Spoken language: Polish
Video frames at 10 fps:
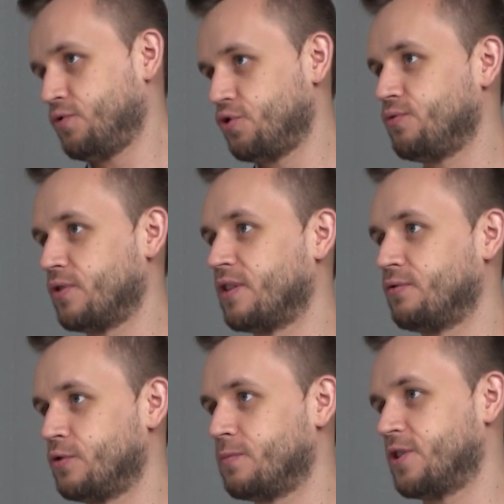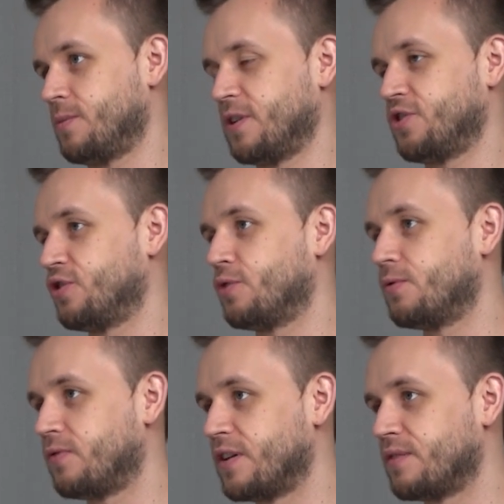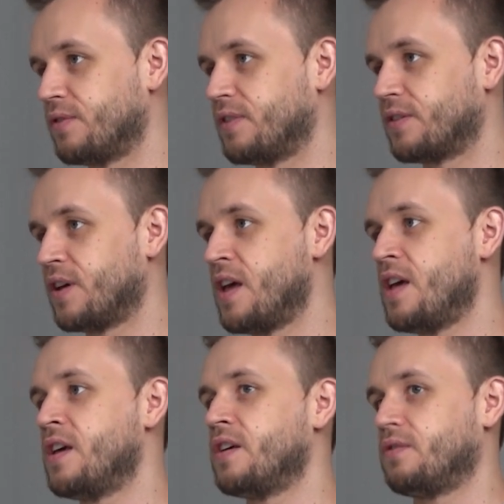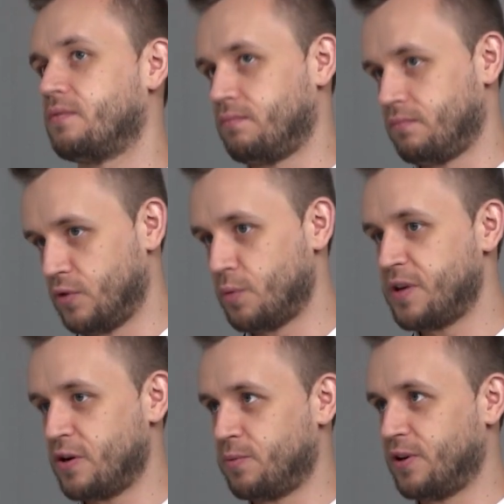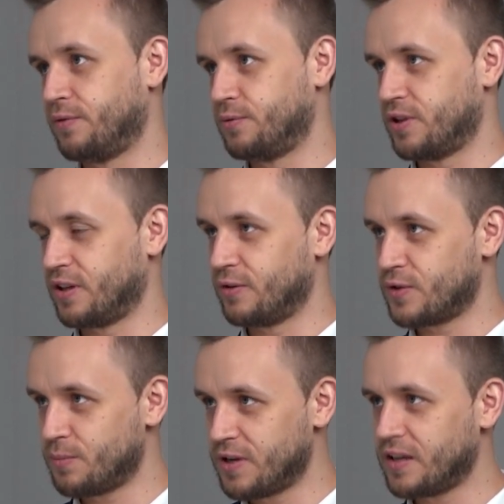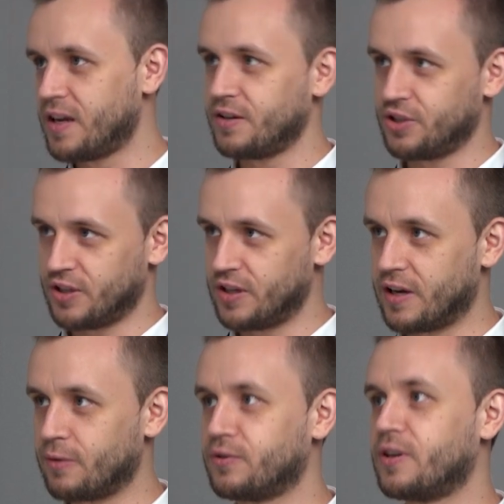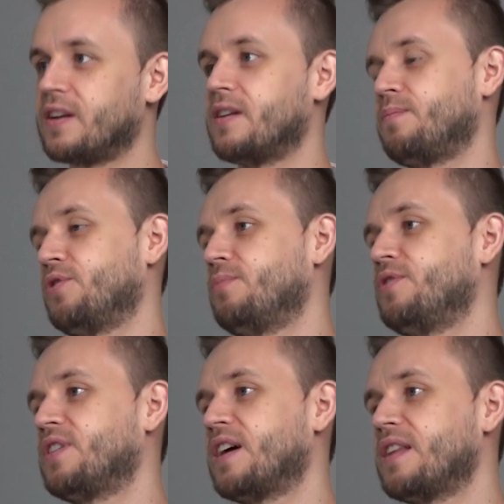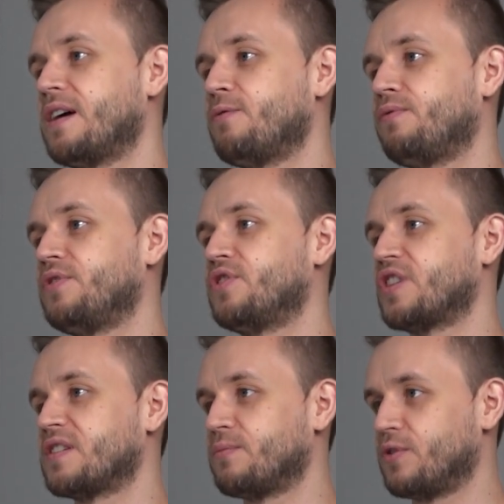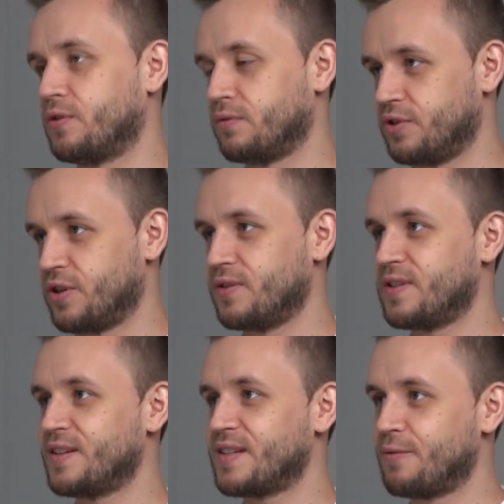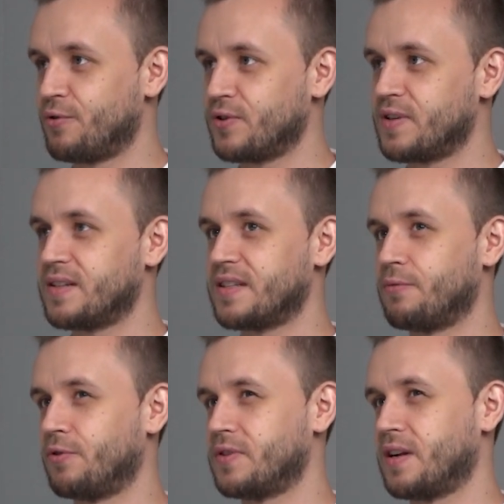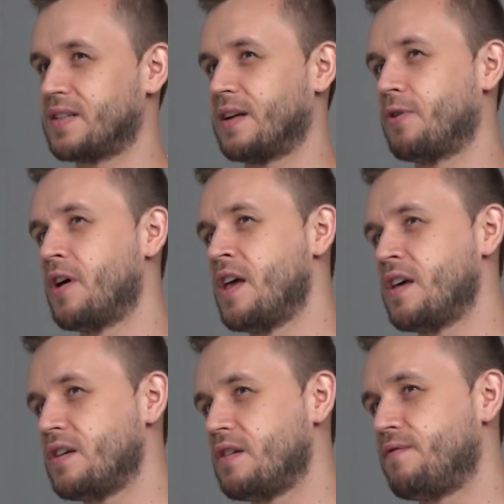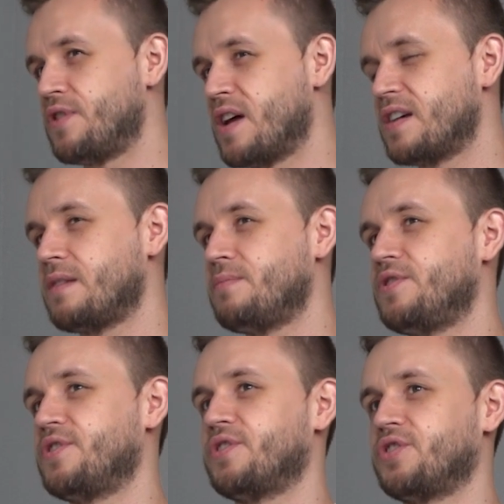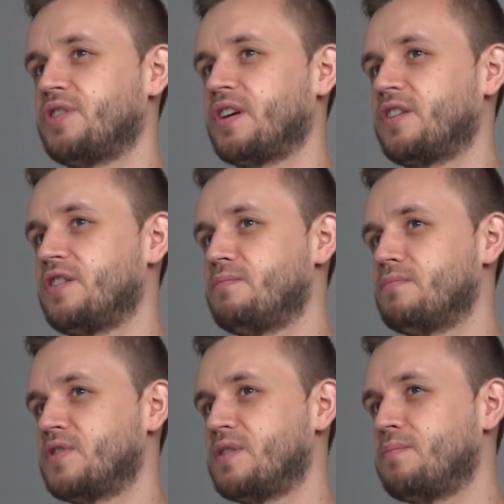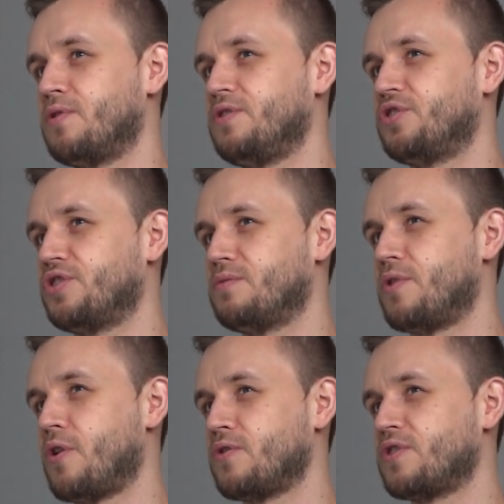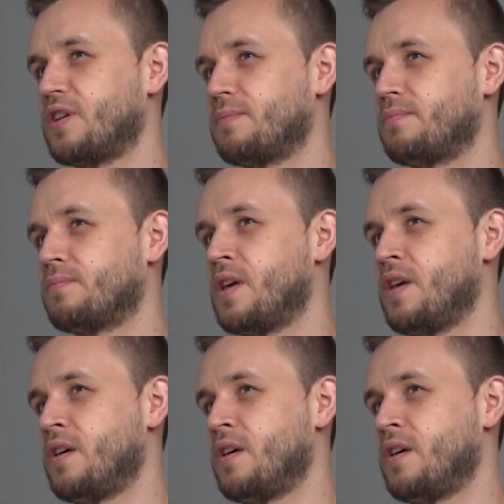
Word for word: wrzucił to na YouTube'a, że patrzcie, to był fajny wywiad. Dopiero pojawiły się takie osoby jak ja, jeszcze kilka równolegle podobnych kanałów, i z czasem to się rozrastało, rozrastało, rozrastało. I wydaje mi się, że takim symbolicznym rokiem